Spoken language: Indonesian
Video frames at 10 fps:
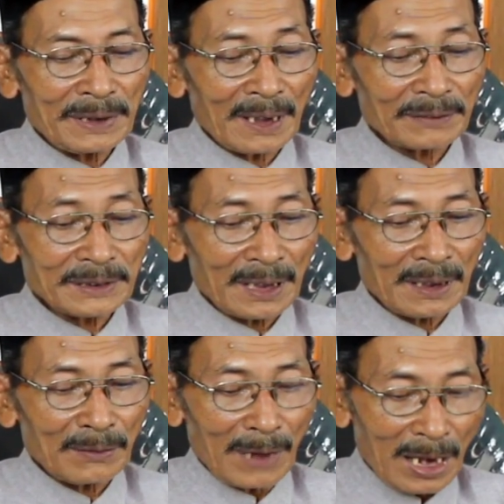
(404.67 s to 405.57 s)

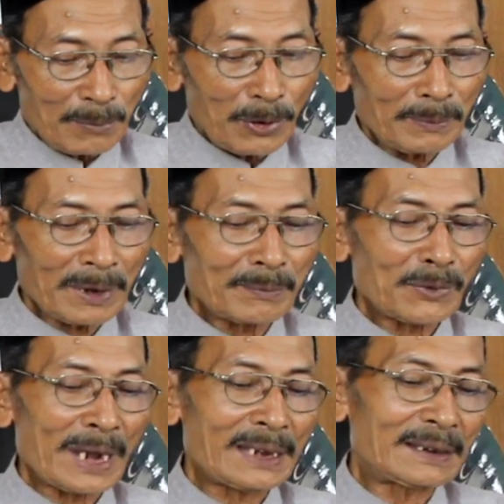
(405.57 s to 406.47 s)
binafsah walaupun
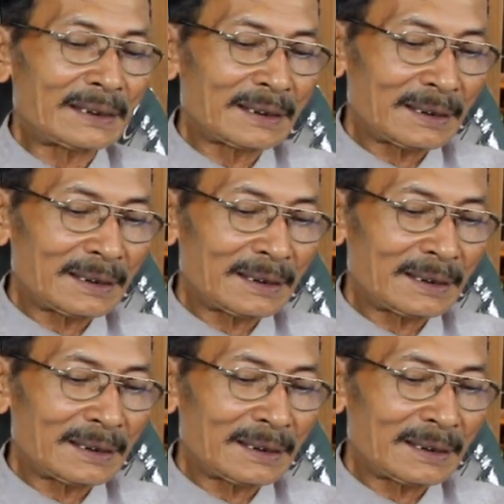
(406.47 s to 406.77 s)
perempuan